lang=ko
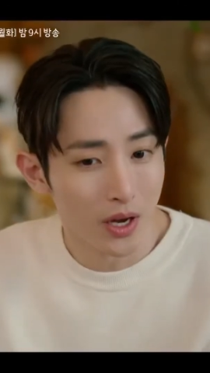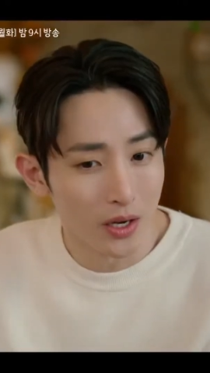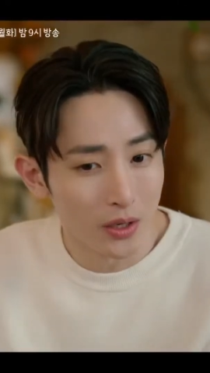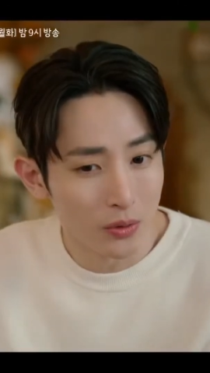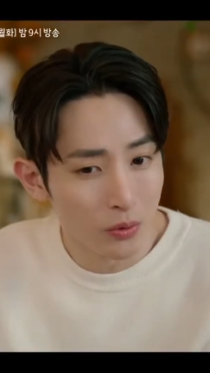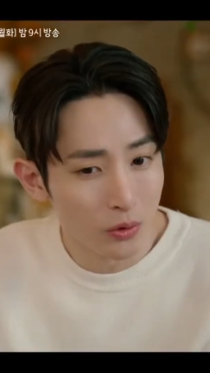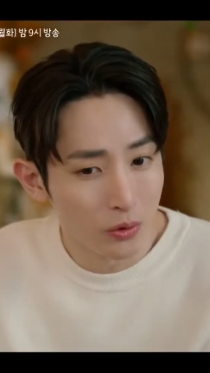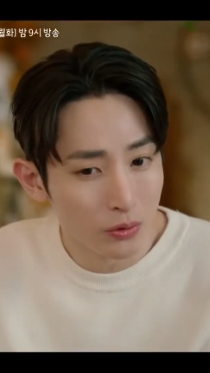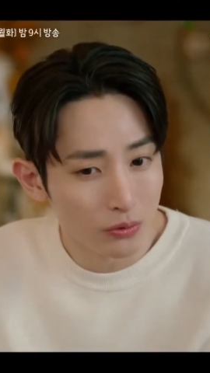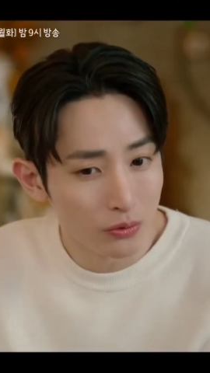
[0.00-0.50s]
아니
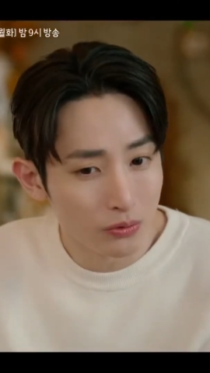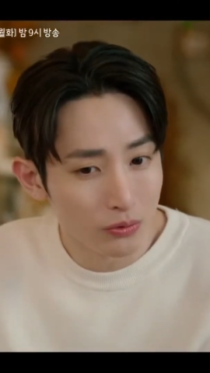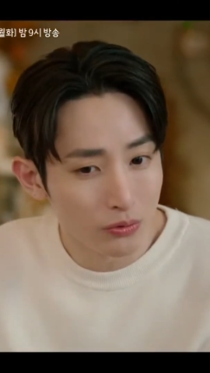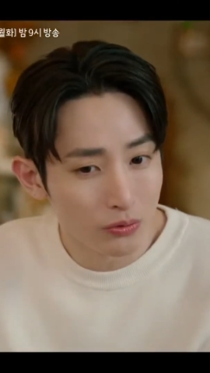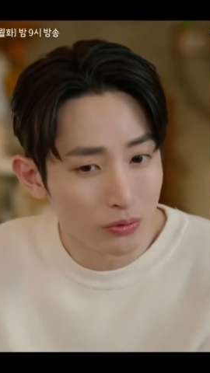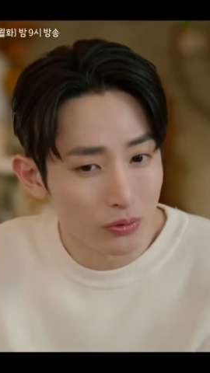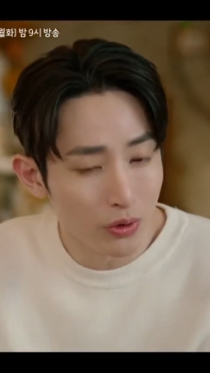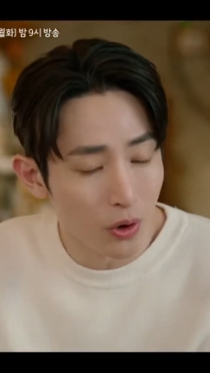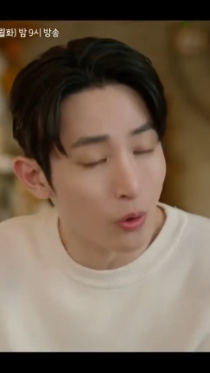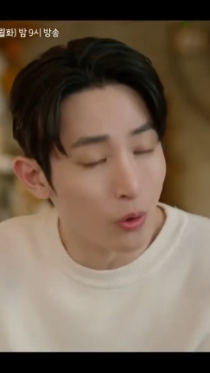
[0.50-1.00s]
뭐
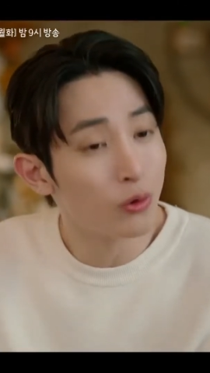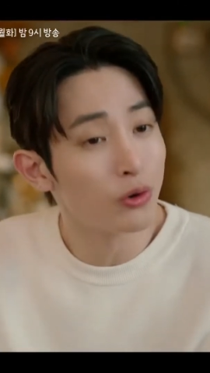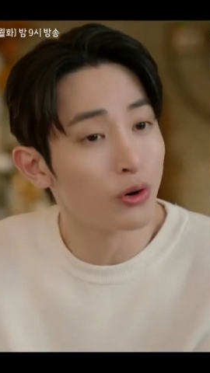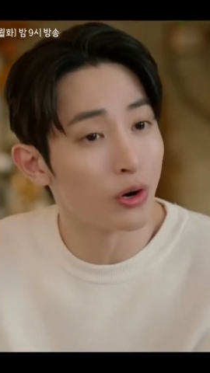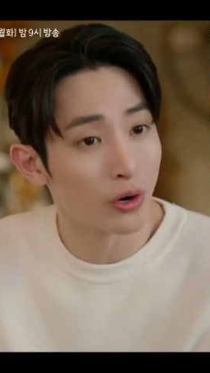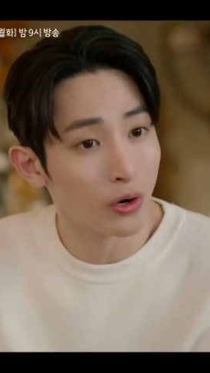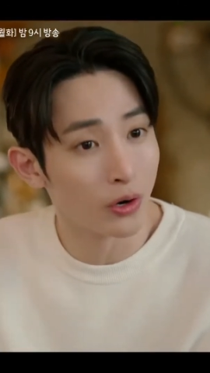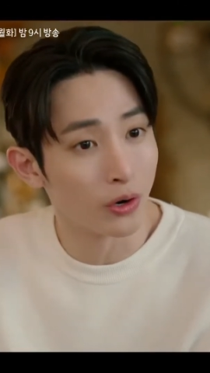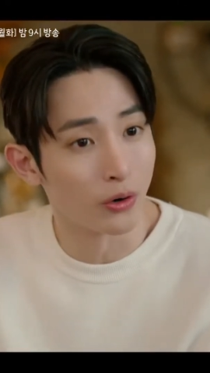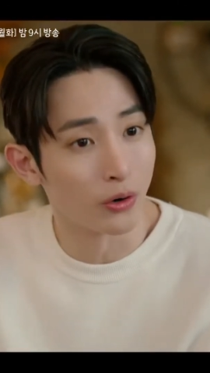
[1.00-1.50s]

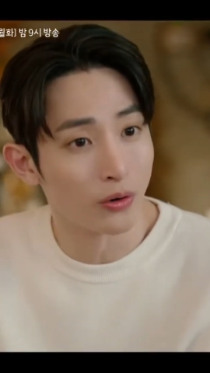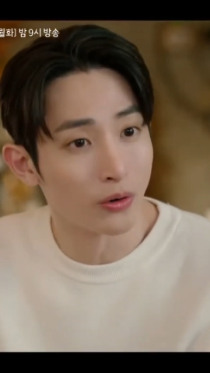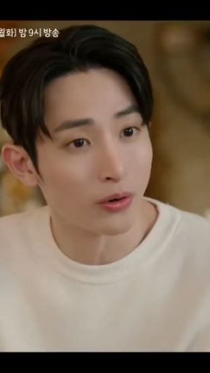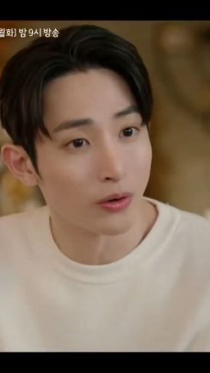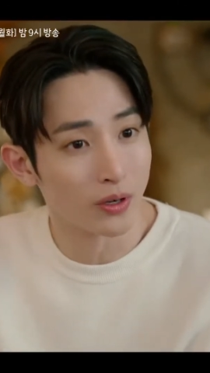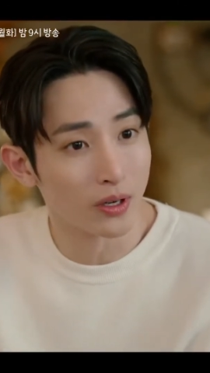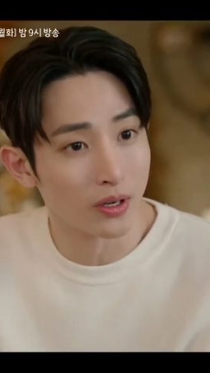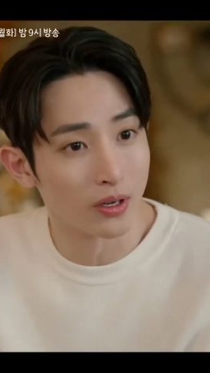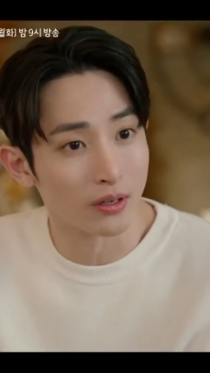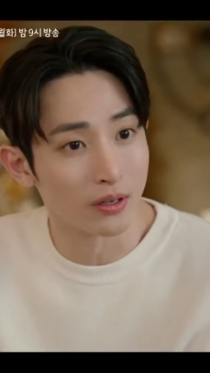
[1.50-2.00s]
어울려요.
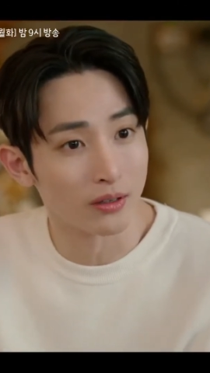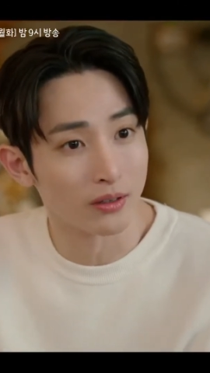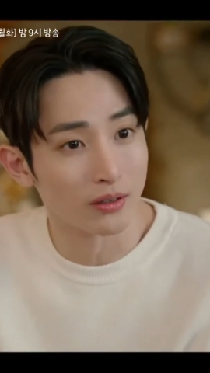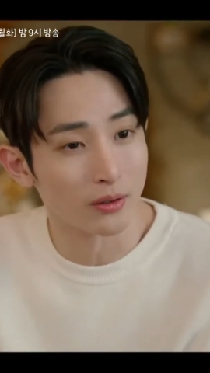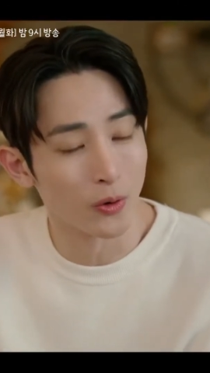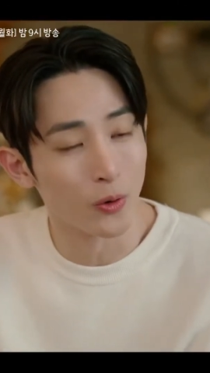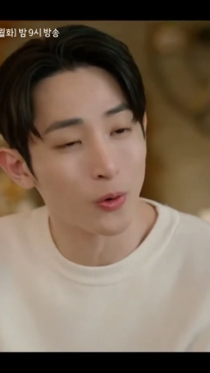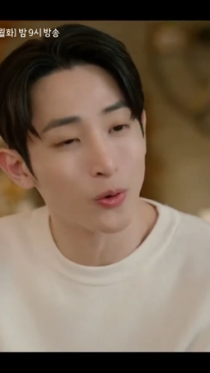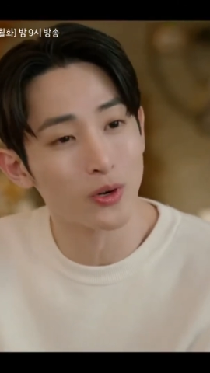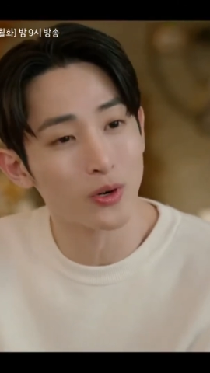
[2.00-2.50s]
예,
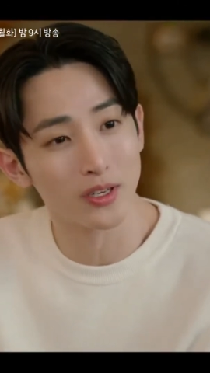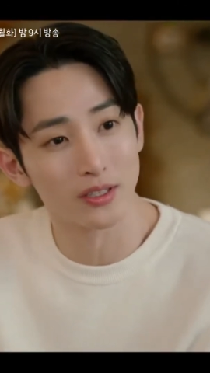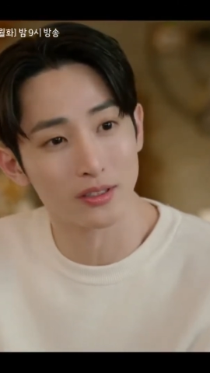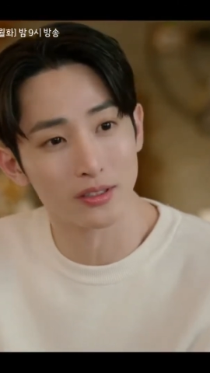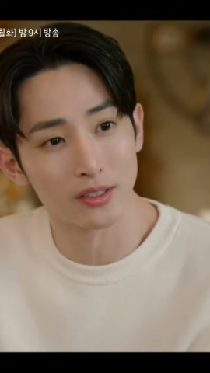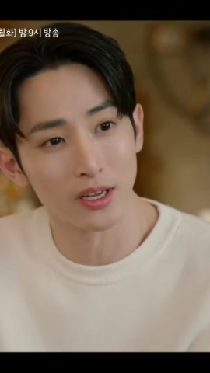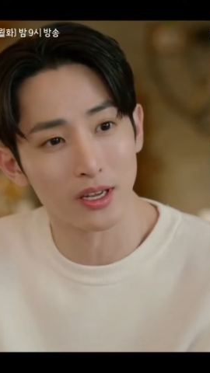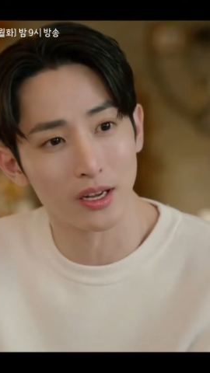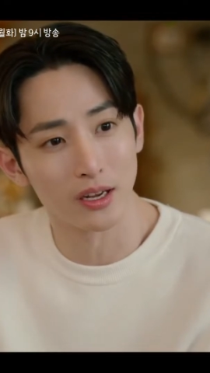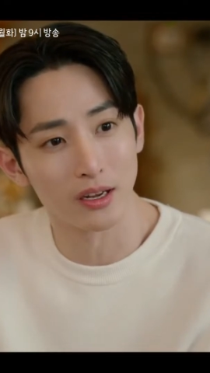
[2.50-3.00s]

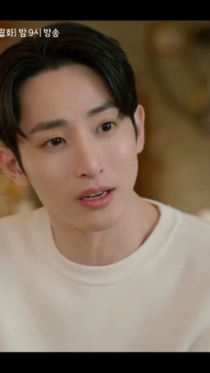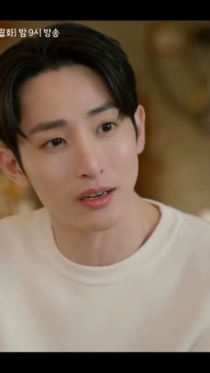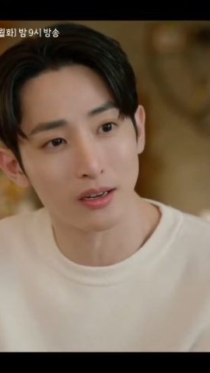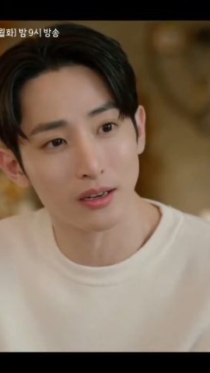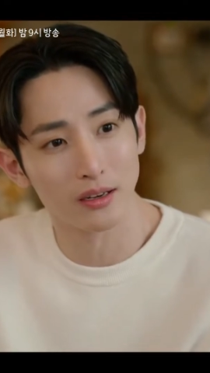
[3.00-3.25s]
어울리는데